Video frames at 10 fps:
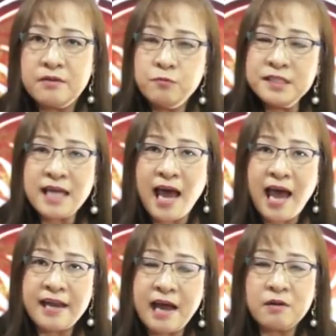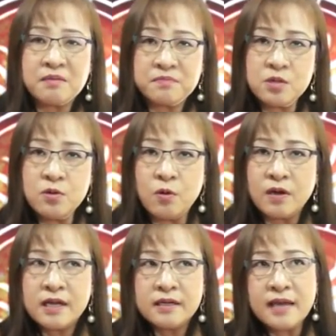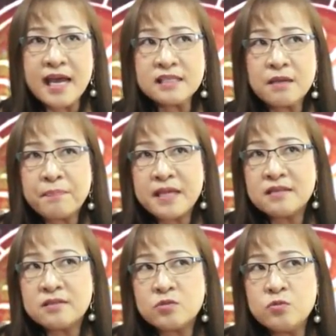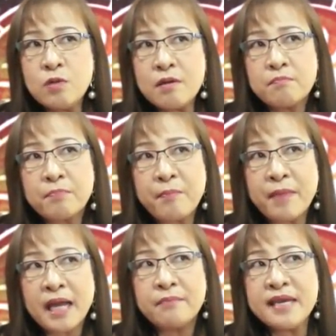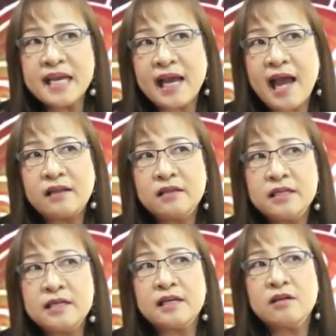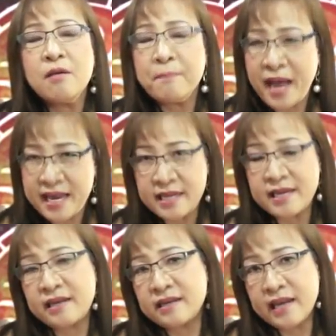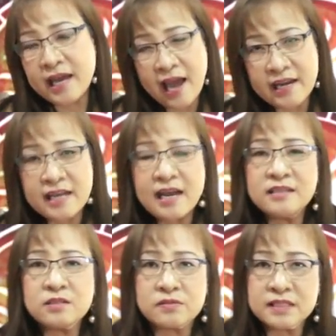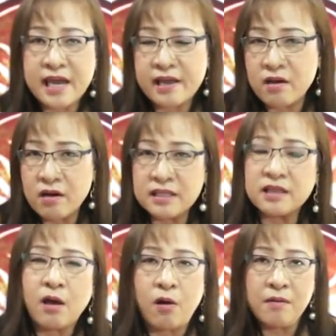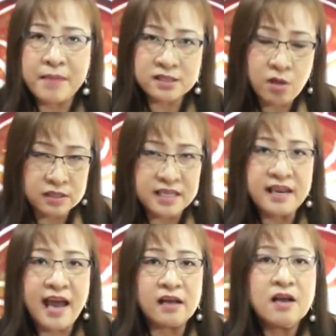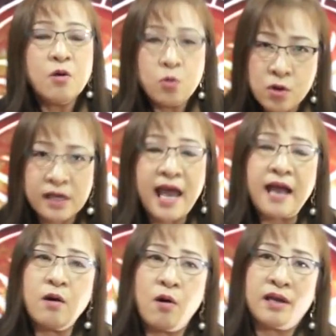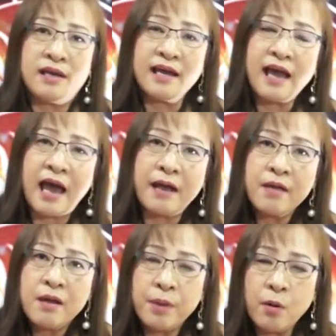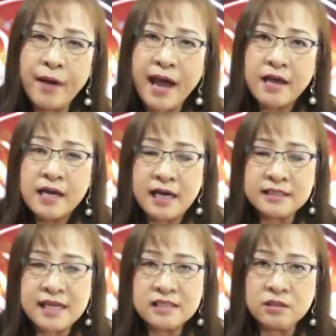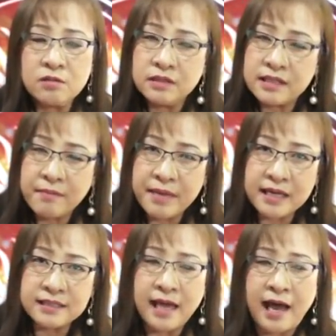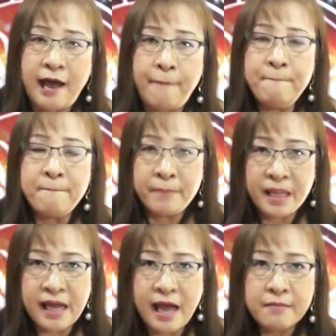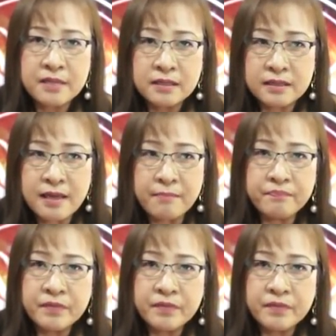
ดวิชาดาวนำโชค น่าจะเป็นช่วงประมาณไม่กลางเดือนก็ปลายเดือนนะคะ ถ้าท่านสนใจก็ติดต่อเข้ามาจองที่นั่งล่วงหน้าก่อนนะคะ เพราะว่าอาจารย์จะต้องเตรียมเอกสารนะคะ เตรียม